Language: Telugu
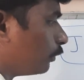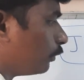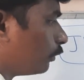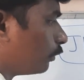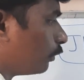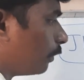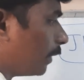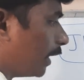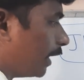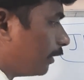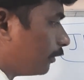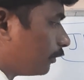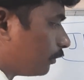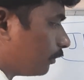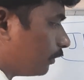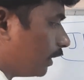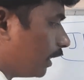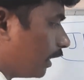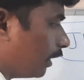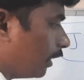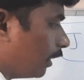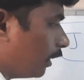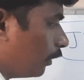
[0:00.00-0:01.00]
టూ టూ మైనస్ టూ
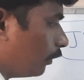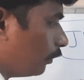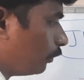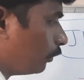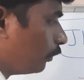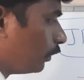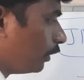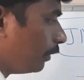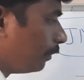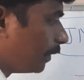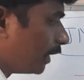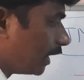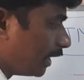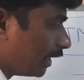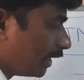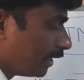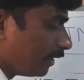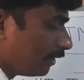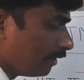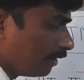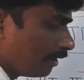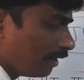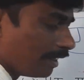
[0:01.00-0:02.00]
ఇలా టూ రిపీట్
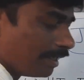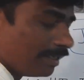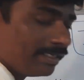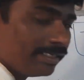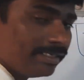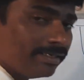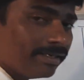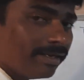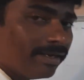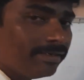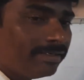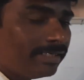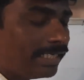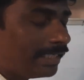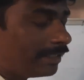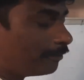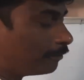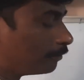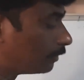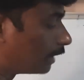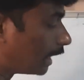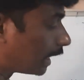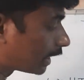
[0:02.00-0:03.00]
అయినాయి కదా అంటే నాట్
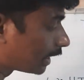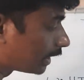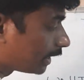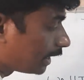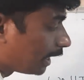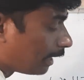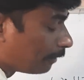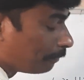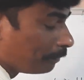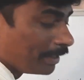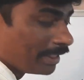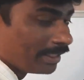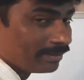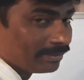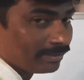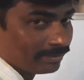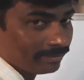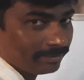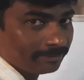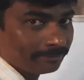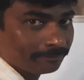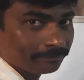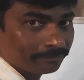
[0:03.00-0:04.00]
డయాగొనల్ అక్కడికే ఆపేయాలి
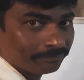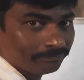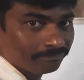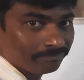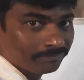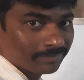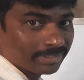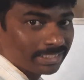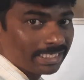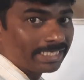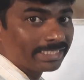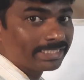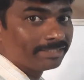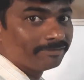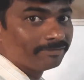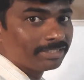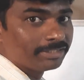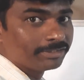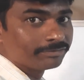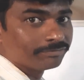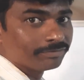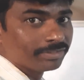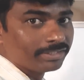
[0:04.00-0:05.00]
దాన్ని ఐగన్
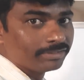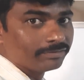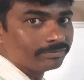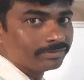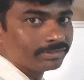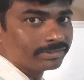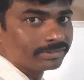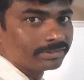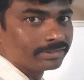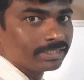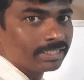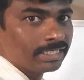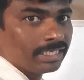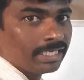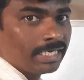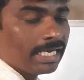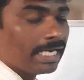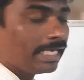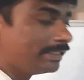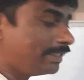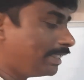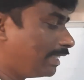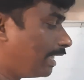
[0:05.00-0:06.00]
వాల్యూస్ ఫైన్ అవుట్ చేసి
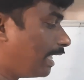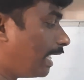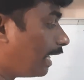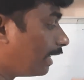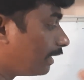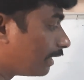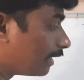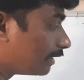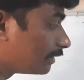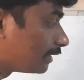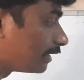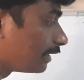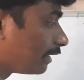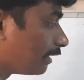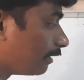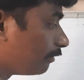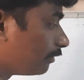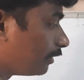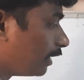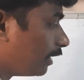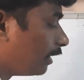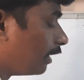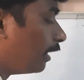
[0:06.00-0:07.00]
అదే లాంగ్ ఆన్సర్
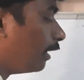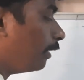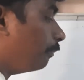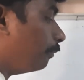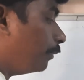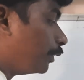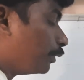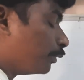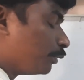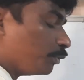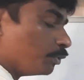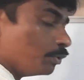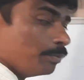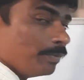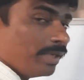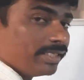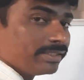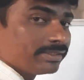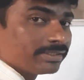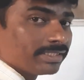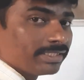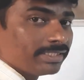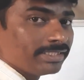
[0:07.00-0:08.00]
కడిగితే మీకు టూ
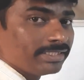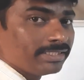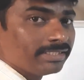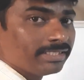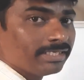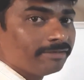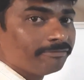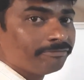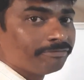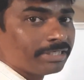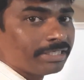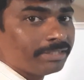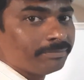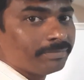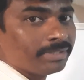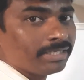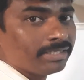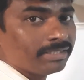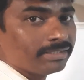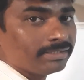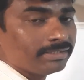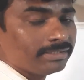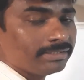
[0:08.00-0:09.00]
మార్క్స్ కడిగిందా ఫైవ్
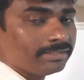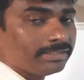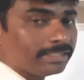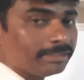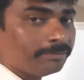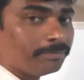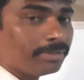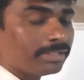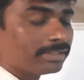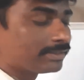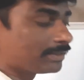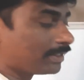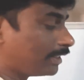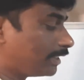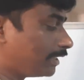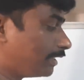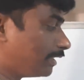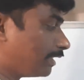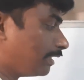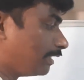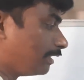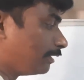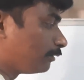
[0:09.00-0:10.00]
అది టెన్ మార్క్స్
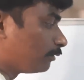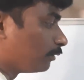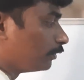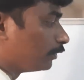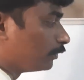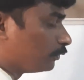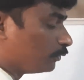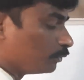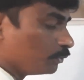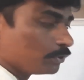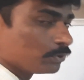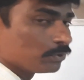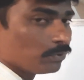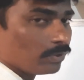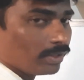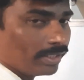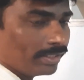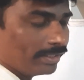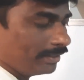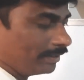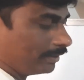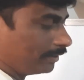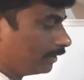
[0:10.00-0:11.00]
కడిగిందా అనేది కొంచెం
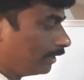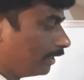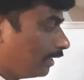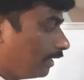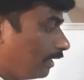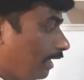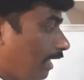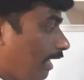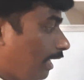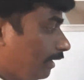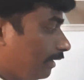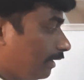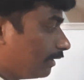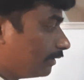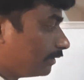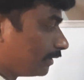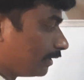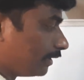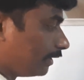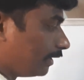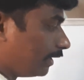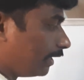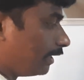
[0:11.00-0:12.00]
చూసుకోవాలండి లాంగ్
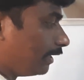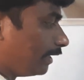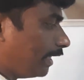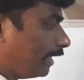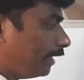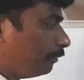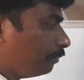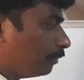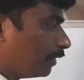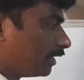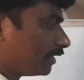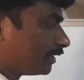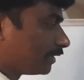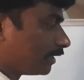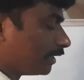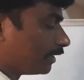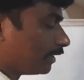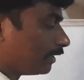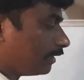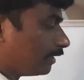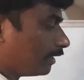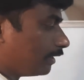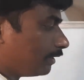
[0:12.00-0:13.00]
ఆన్సర్ ఎయిట్ మార్క్స్
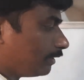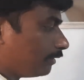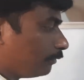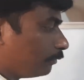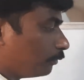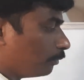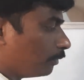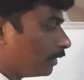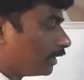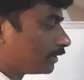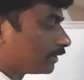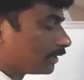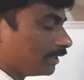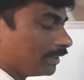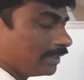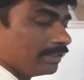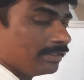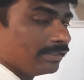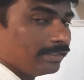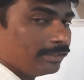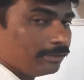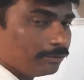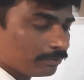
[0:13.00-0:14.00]
కడిగిందా టూ మార్క్స్
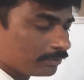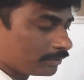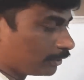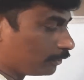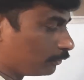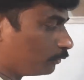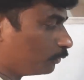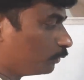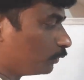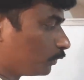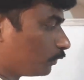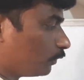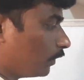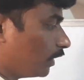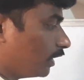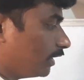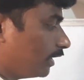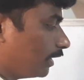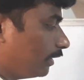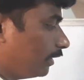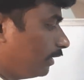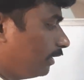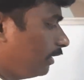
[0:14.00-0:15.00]
కడిగిందా అనేది ఒకసారి
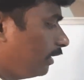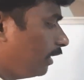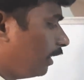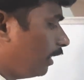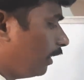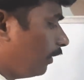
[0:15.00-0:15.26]
చూసుకోవాలి దాన్ని